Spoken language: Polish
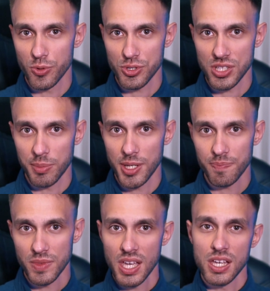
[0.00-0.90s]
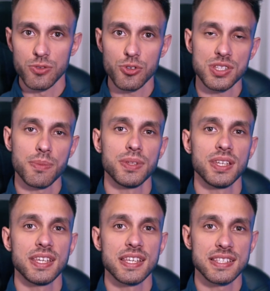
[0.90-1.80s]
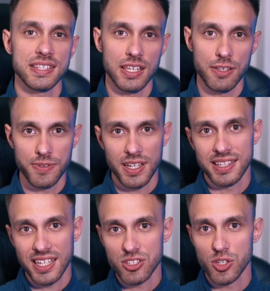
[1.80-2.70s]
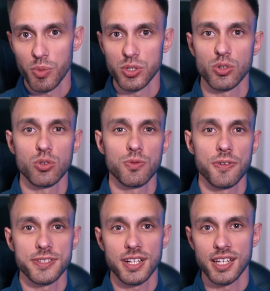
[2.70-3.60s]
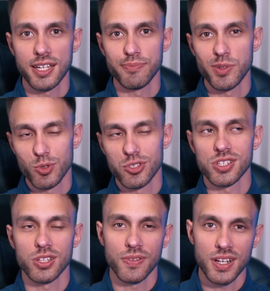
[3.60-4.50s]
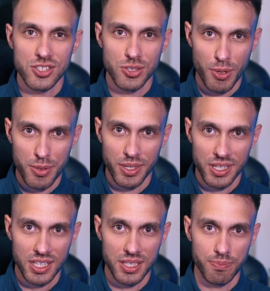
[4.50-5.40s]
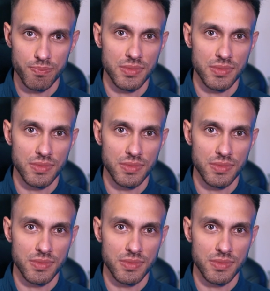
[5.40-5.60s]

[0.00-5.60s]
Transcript: funkcjami. Dostępnych jest e, wiele tańszych monitorów, wcale nie musisz zadowalać się małym ekranem.